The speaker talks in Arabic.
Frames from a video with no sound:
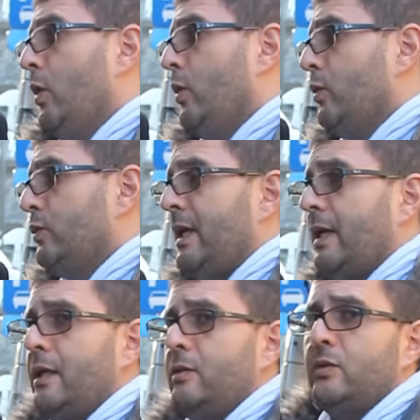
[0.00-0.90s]
ودا
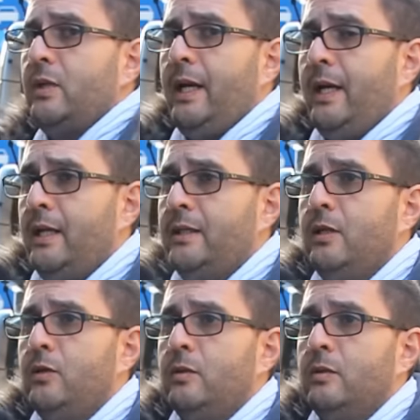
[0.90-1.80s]
كانوا الاهل
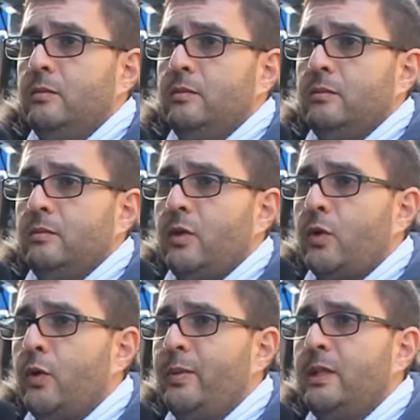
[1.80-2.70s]
ديالو
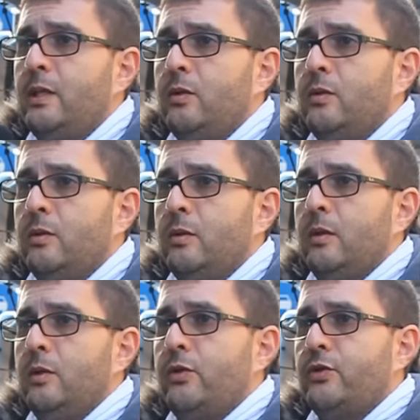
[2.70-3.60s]
الرغبه ديالو
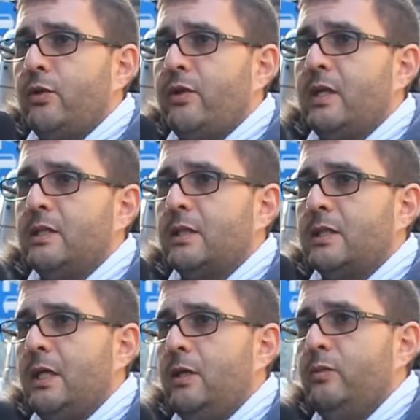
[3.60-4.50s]
الجثه
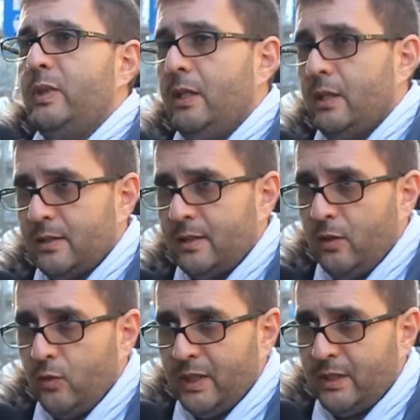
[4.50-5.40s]
ترجع لهم الى سيل
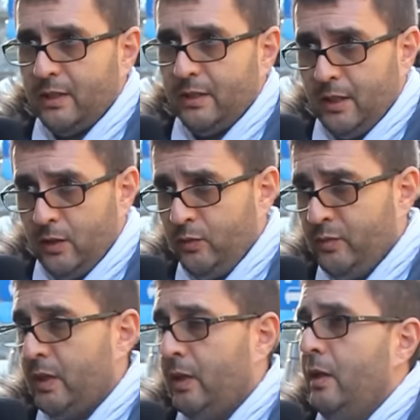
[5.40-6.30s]
الوطن ديالهم
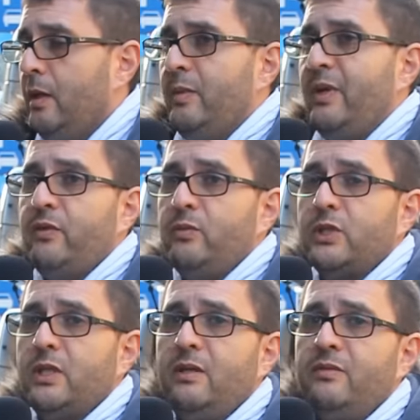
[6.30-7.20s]
ما في
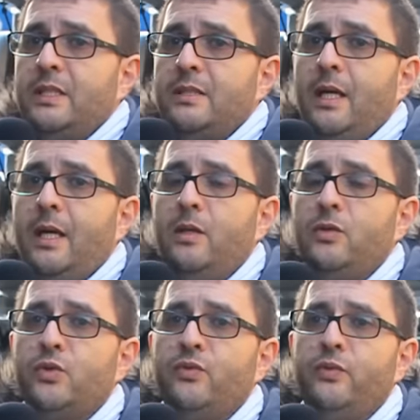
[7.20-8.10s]
مشكله في ديك الساعه
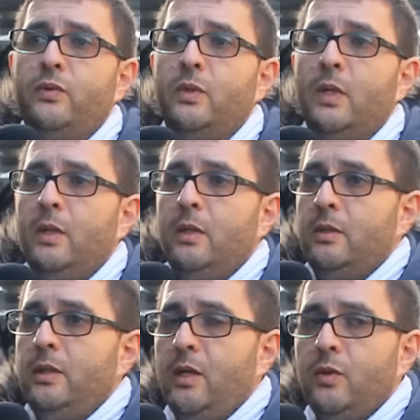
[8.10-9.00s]
نشوفوا
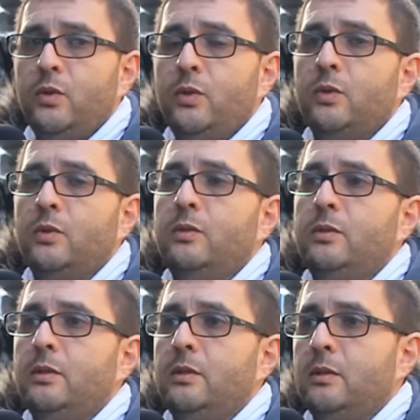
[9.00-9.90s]
نحاولوا
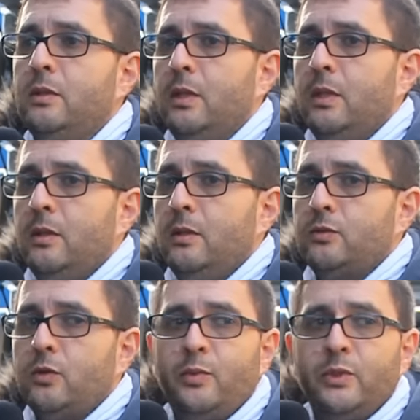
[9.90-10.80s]

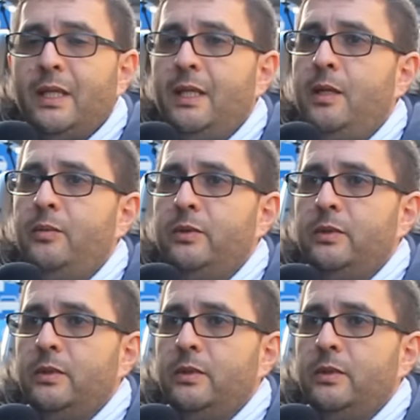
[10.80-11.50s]
نطلبوا الطلب